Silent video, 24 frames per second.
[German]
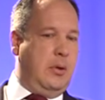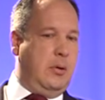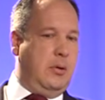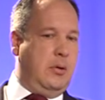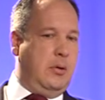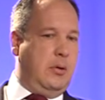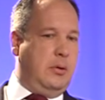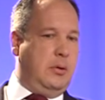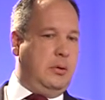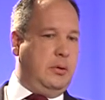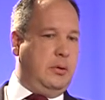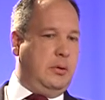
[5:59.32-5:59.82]

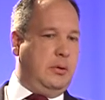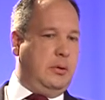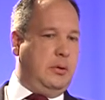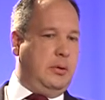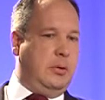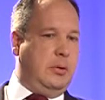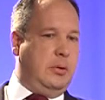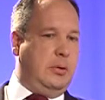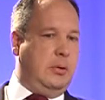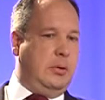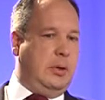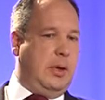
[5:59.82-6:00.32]
Und
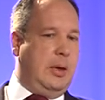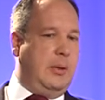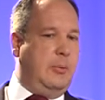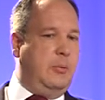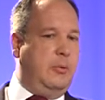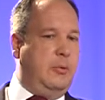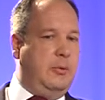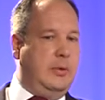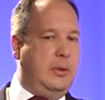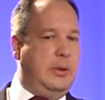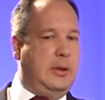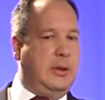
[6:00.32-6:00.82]
äh, da
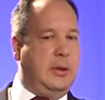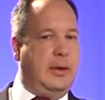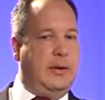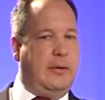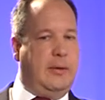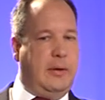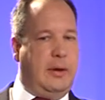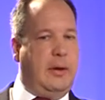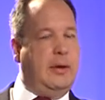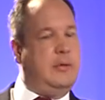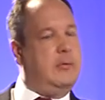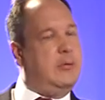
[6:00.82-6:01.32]
muss ich
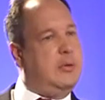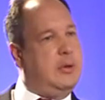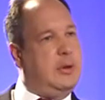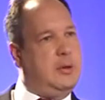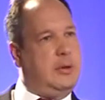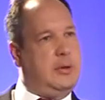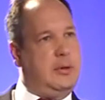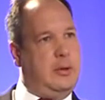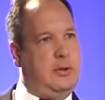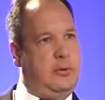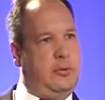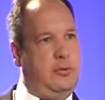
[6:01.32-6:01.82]
als
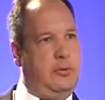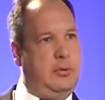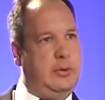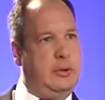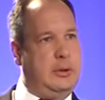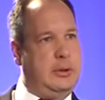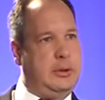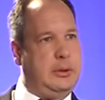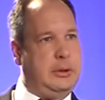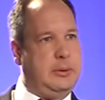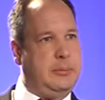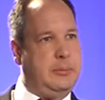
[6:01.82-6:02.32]
Anwalt
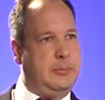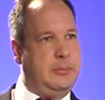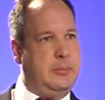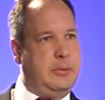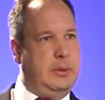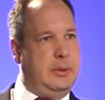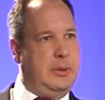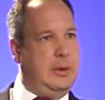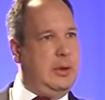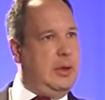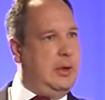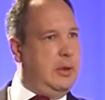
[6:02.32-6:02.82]
natürlich,
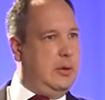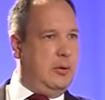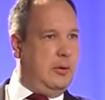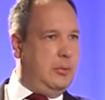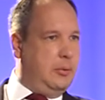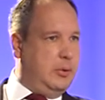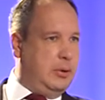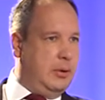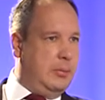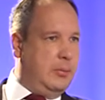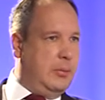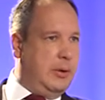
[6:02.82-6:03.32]
egal
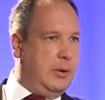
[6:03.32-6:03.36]
ob ich den